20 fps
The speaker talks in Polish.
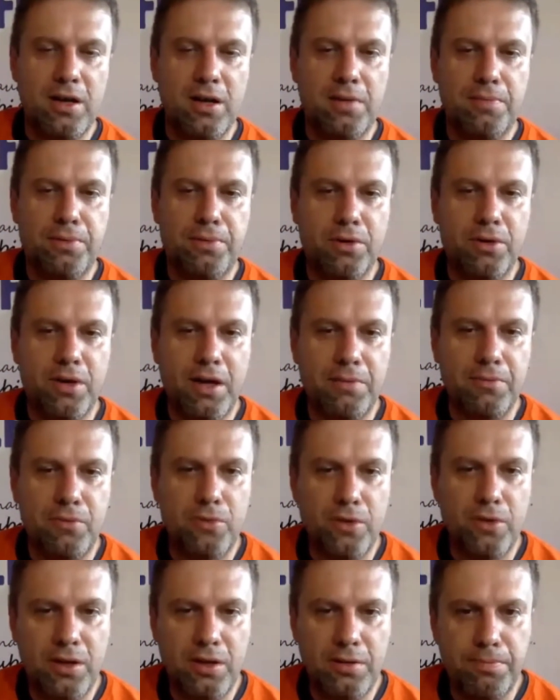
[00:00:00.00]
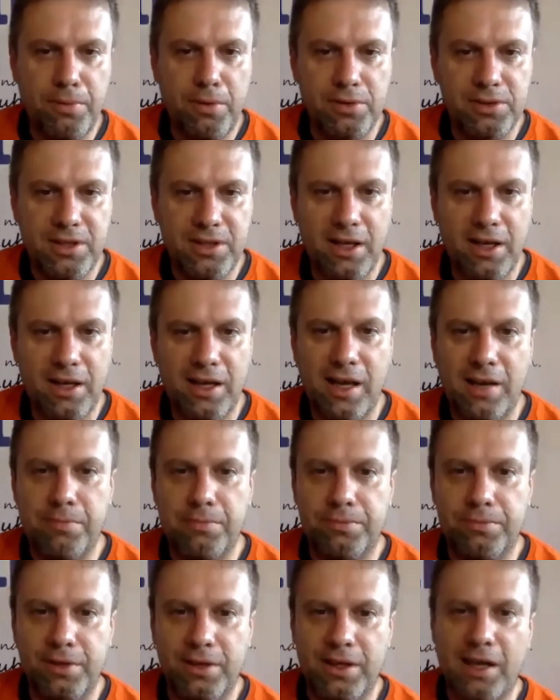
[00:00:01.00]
e, programu i polskie game,